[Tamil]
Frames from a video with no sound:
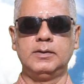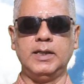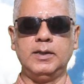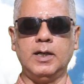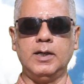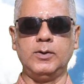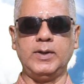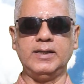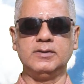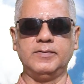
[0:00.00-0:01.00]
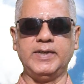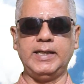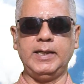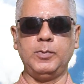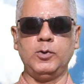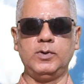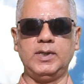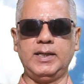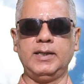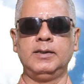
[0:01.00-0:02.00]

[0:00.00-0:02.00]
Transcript: தென்னாடுடைய சிவனே போற்று